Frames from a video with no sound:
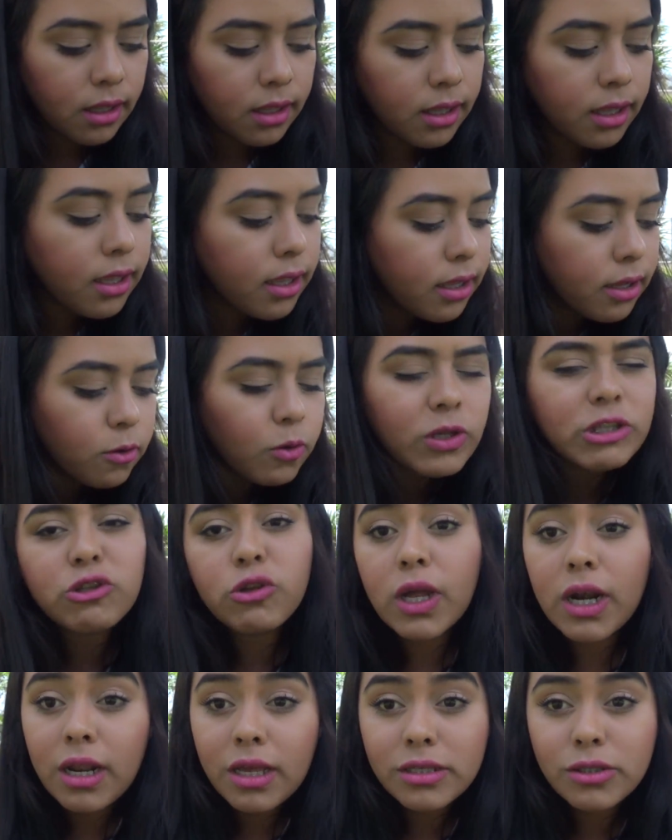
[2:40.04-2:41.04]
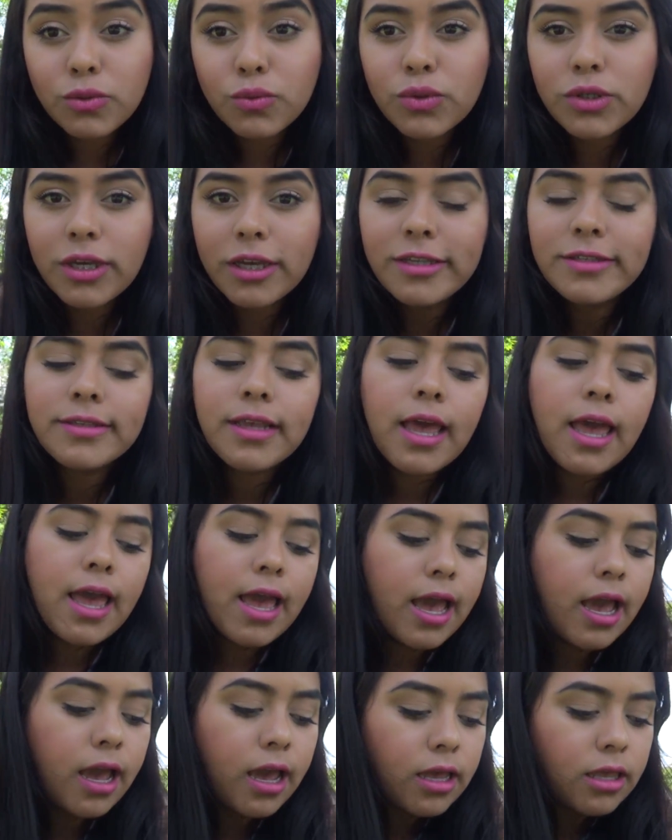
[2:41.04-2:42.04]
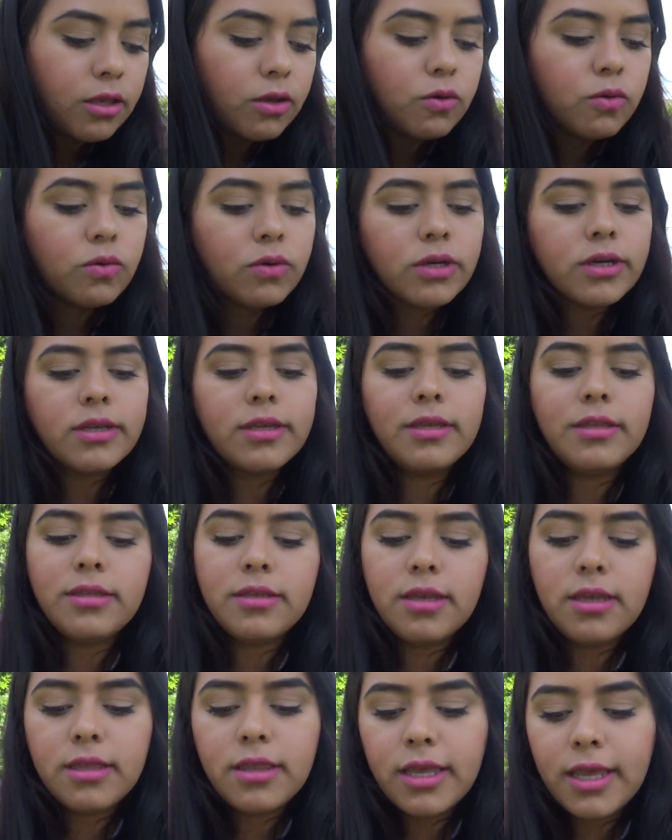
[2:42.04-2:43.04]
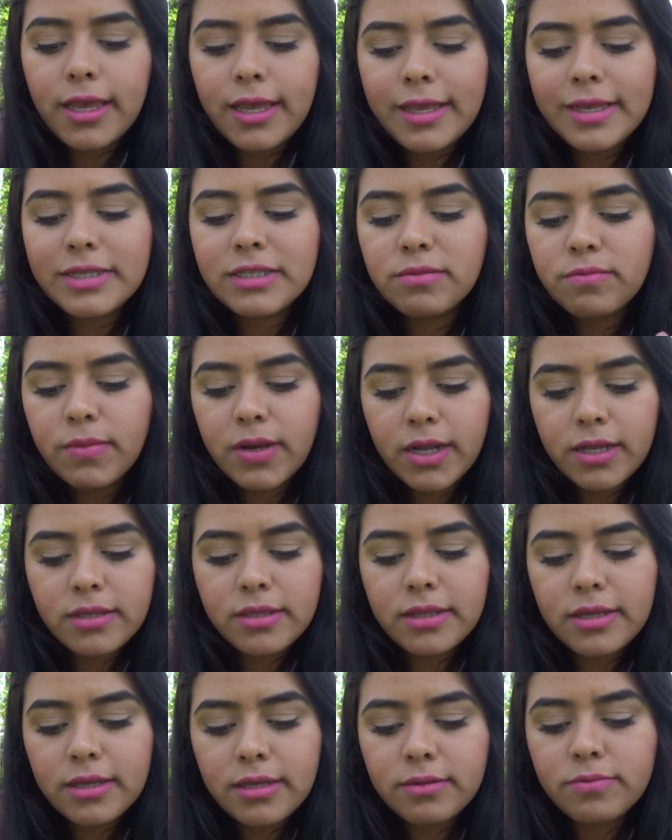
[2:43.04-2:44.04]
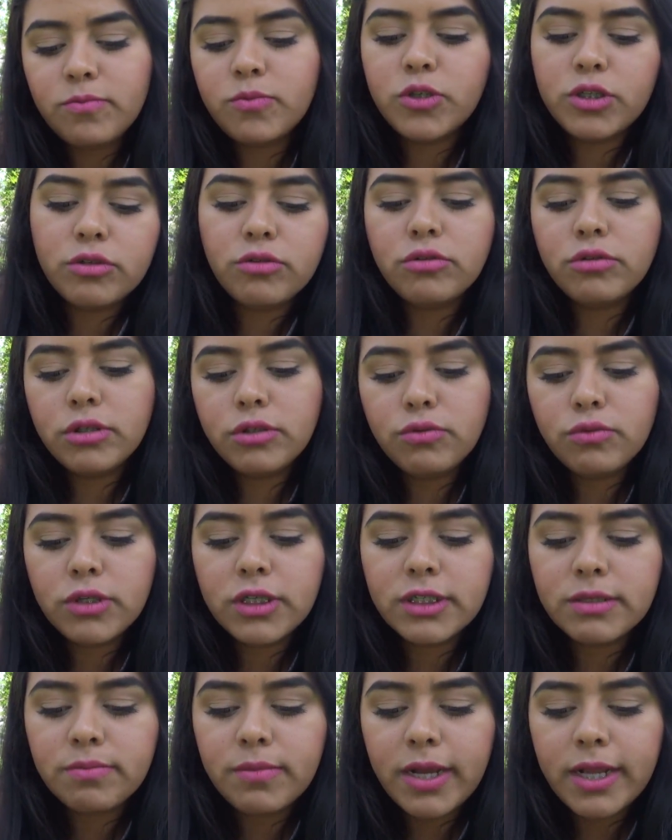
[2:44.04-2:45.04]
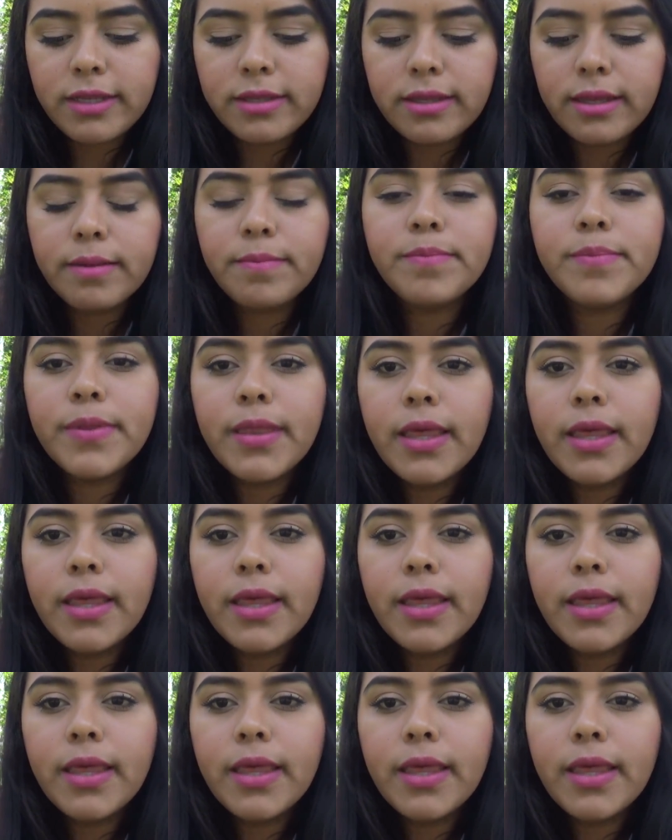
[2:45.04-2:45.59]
en cuanto a las uñas, hay un kit de esmalte, bueno, es un esmalte